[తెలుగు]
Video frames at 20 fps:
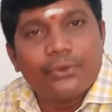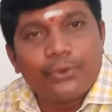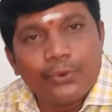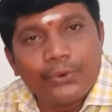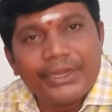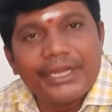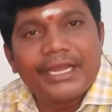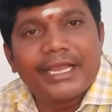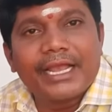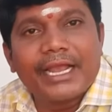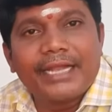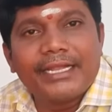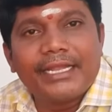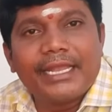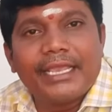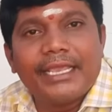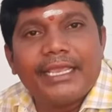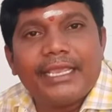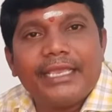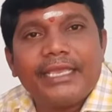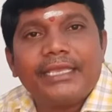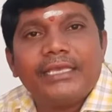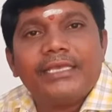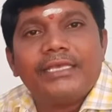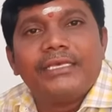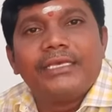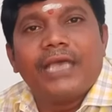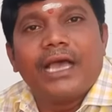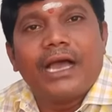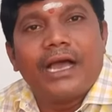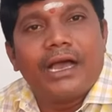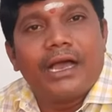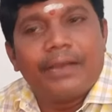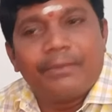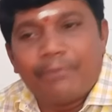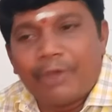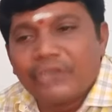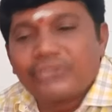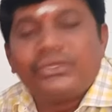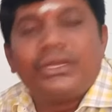గుడిని కట్టి
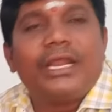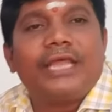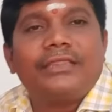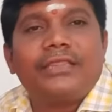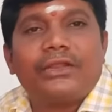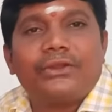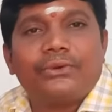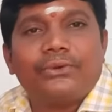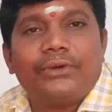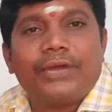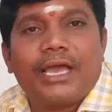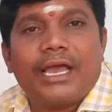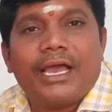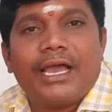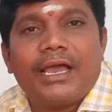భక్తులందరూ కూడా